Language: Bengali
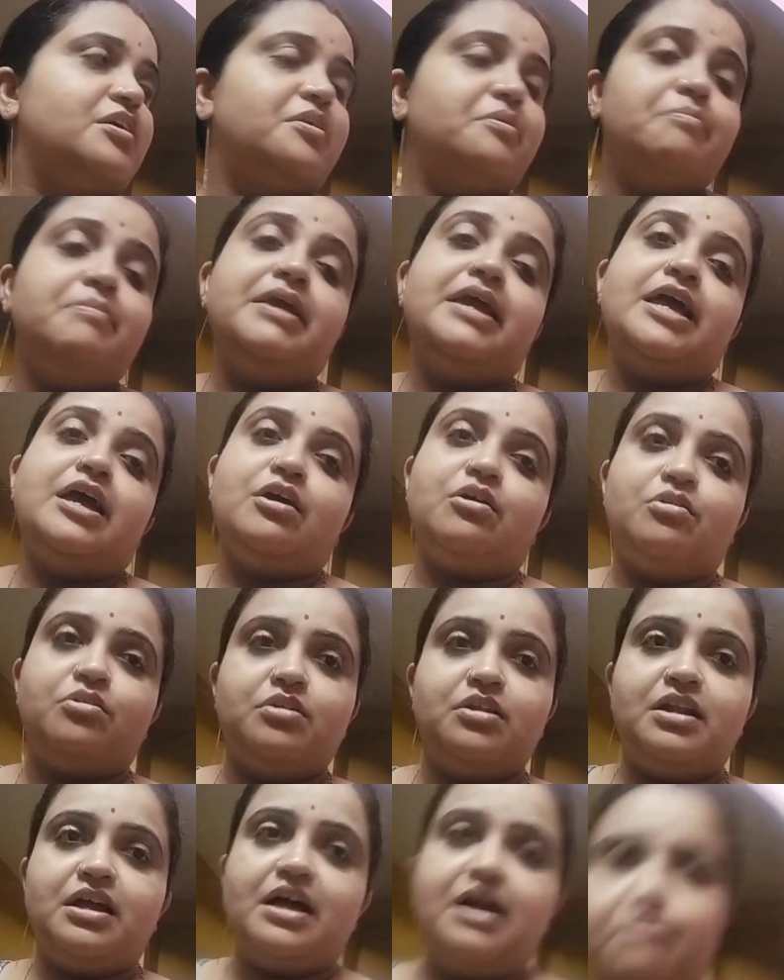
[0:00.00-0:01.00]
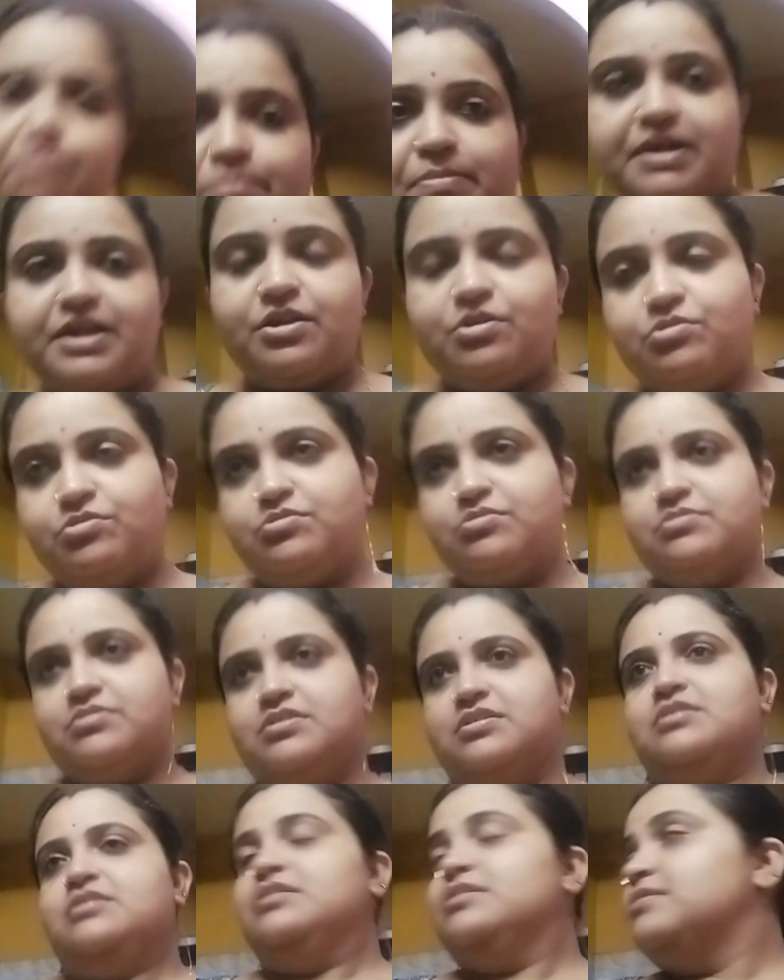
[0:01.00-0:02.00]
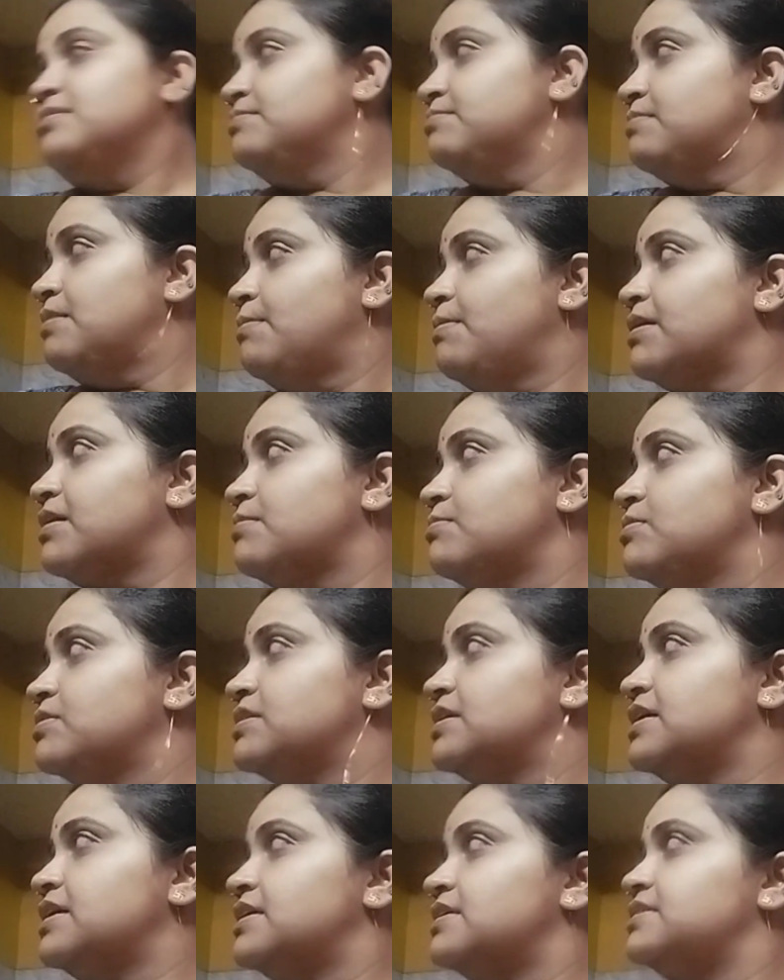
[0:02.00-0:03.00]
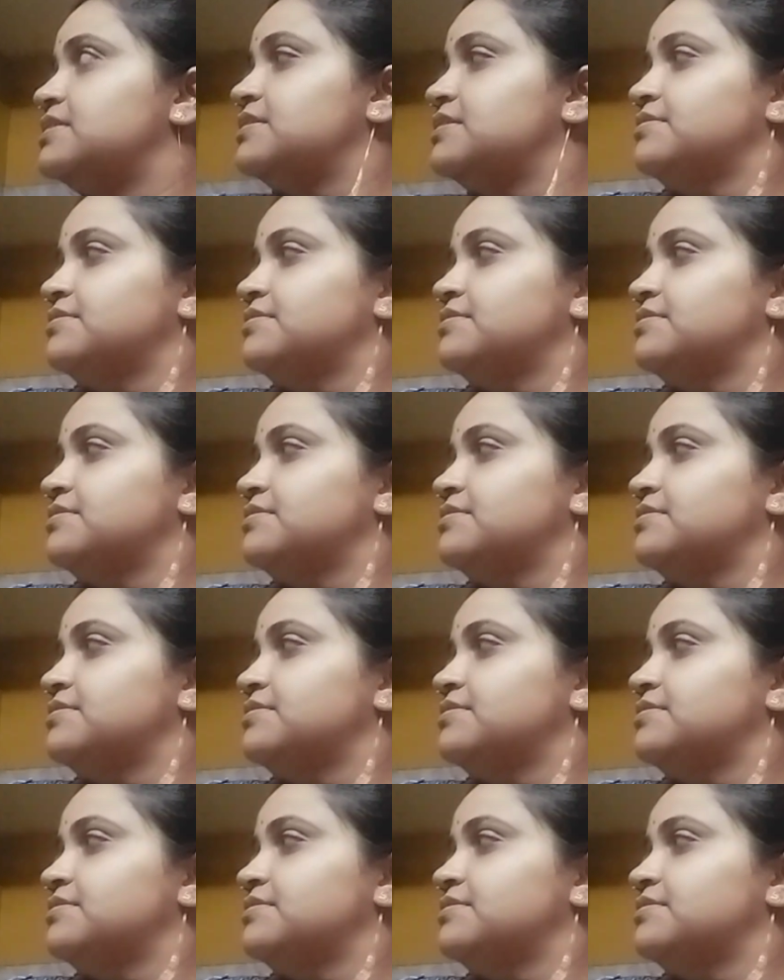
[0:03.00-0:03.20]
মেয়ে এখন আপ্পাকে ওর বাবাকে বলতে পারছে